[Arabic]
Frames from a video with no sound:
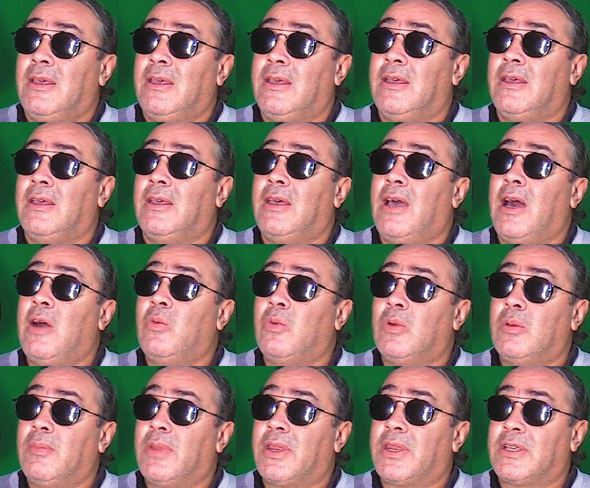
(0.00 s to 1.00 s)
آه،
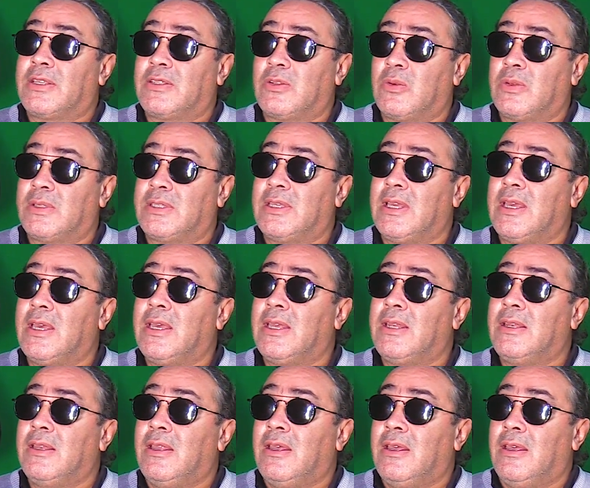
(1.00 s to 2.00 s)
اول مره سيغ
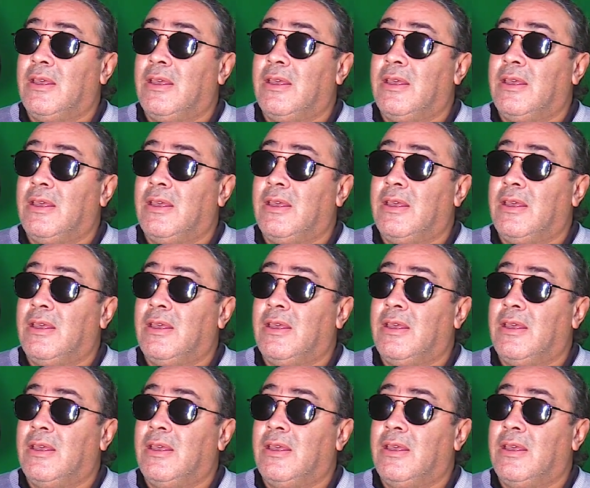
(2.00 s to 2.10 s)
سين